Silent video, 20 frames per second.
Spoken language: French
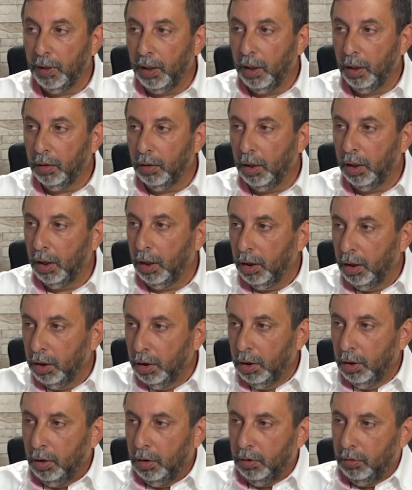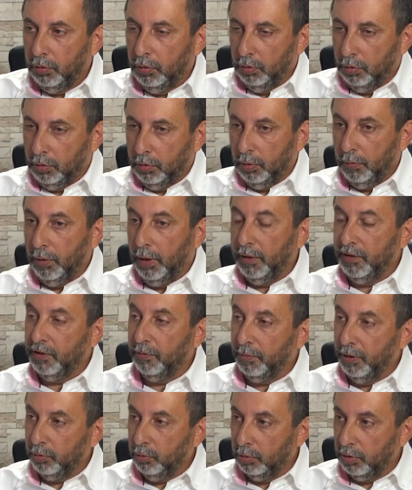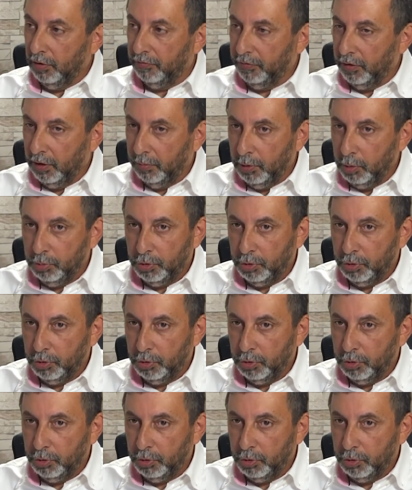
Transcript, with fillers: Oui, en marche. Hein. Donc, ah, c'est pas tout à fait la même